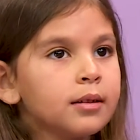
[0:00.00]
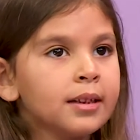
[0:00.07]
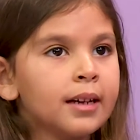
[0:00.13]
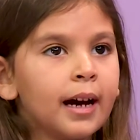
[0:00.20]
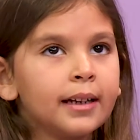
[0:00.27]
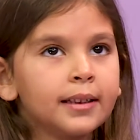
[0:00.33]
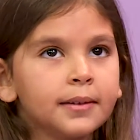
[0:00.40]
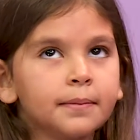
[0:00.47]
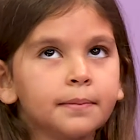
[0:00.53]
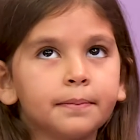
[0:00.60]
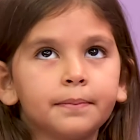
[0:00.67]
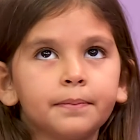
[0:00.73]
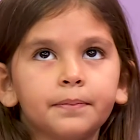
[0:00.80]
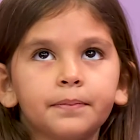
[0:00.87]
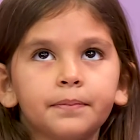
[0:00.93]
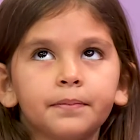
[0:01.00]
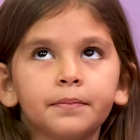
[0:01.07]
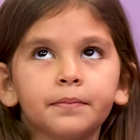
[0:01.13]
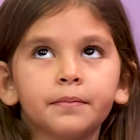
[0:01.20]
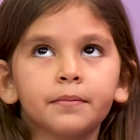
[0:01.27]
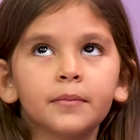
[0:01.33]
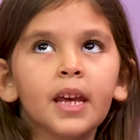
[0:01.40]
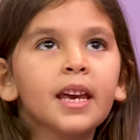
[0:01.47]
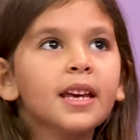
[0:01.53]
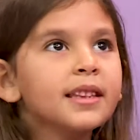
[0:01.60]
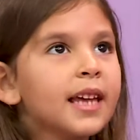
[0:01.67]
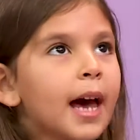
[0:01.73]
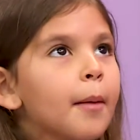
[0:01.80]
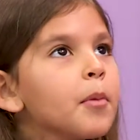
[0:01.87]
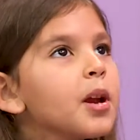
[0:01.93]
يعني
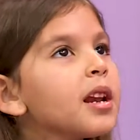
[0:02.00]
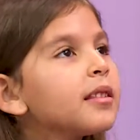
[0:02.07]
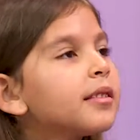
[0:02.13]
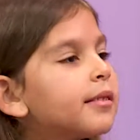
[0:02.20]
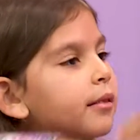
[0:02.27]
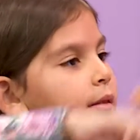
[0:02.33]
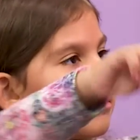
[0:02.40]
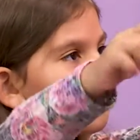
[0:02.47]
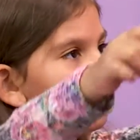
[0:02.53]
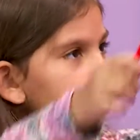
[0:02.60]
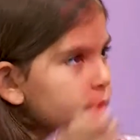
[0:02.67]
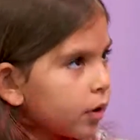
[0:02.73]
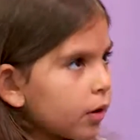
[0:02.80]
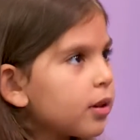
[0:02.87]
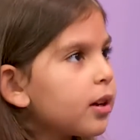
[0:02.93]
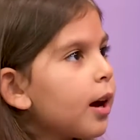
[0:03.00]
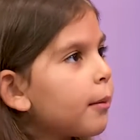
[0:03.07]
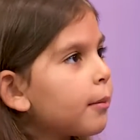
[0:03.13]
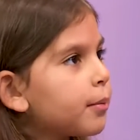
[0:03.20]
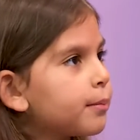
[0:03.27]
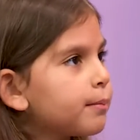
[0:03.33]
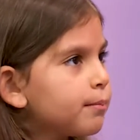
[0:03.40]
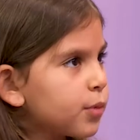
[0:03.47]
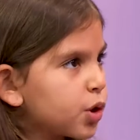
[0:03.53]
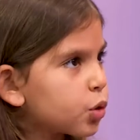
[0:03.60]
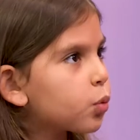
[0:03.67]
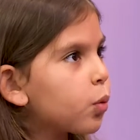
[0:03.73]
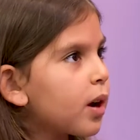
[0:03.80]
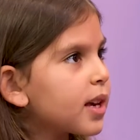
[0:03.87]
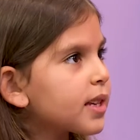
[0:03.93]
يتعامل بطريقه مش
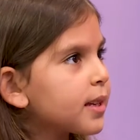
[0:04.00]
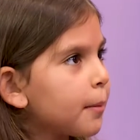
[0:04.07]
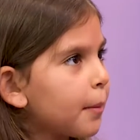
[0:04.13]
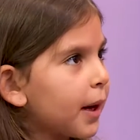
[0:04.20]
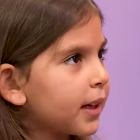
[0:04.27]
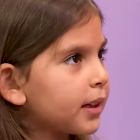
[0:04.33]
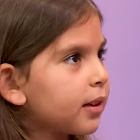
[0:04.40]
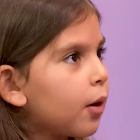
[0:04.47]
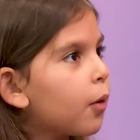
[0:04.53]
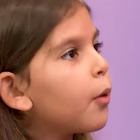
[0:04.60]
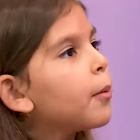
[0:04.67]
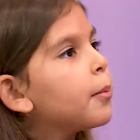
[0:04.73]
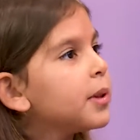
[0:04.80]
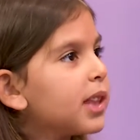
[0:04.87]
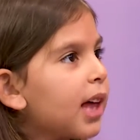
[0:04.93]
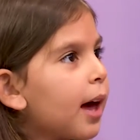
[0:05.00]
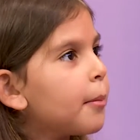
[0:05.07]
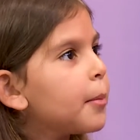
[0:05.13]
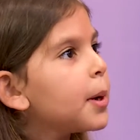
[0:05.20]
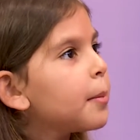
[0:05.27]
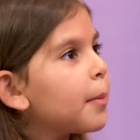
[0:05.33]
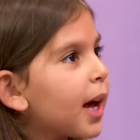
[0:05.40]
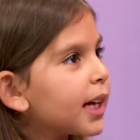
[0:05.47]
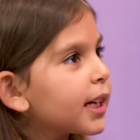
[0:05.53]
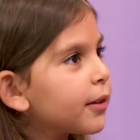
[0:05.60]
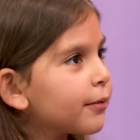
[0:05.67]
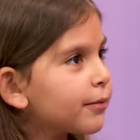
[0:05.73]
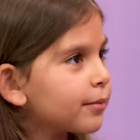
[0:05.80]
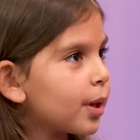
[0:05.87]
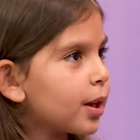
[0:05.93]
كويسه معاكي هو بيتعامل
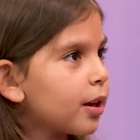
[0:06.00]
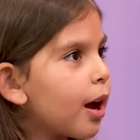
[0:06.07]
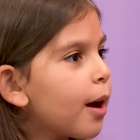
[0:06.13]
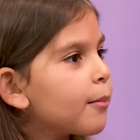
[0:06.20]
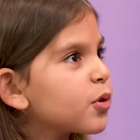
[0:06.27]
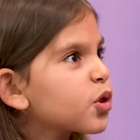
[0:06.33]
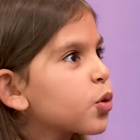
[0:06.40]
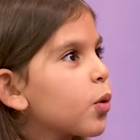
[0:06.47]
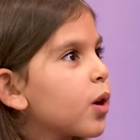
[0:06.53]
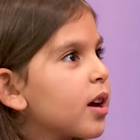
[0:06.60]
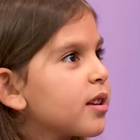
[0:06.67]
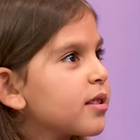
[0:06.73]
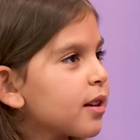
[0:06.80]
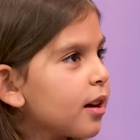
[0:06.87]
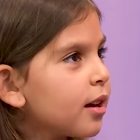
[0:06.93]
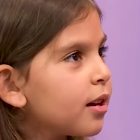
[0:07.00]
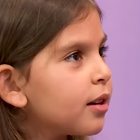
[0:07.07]
معاكي بطريقه مش كويسه